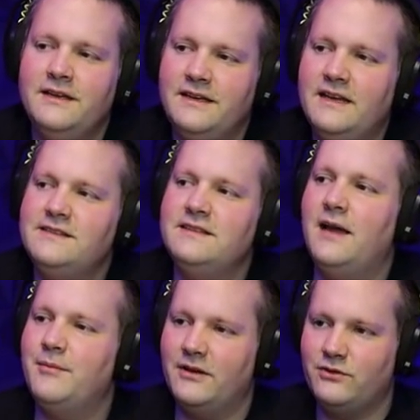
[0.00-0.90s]
Der ist in
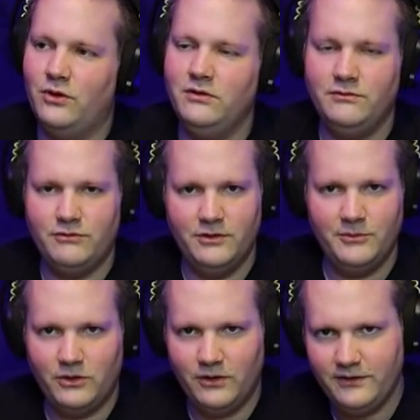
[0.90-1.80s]
einem Karton von dem
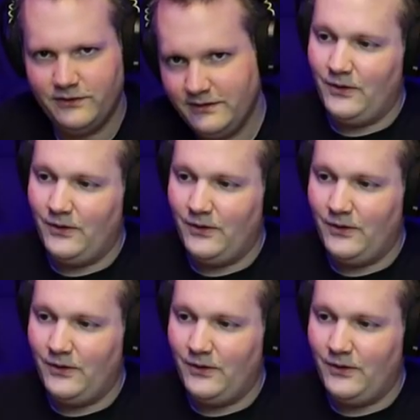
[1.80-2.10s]
Gehäuse.